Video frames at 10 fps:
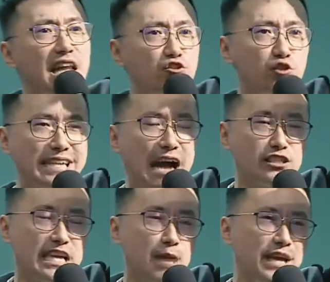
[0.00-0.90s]
最高
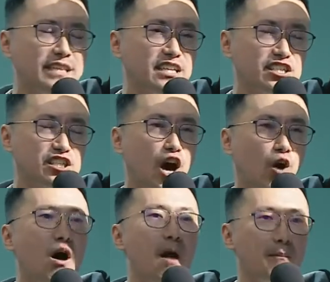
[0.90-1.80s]
阶聘的时候，
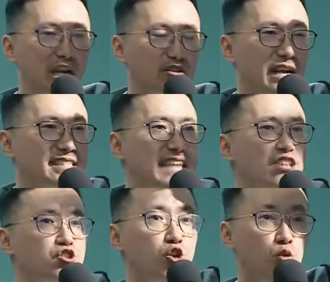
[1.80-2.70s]
比如说你上
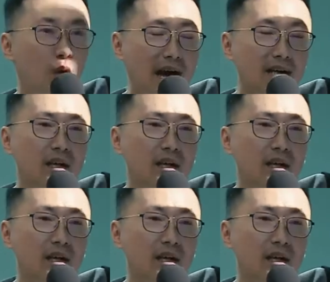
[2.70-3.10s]
尊王，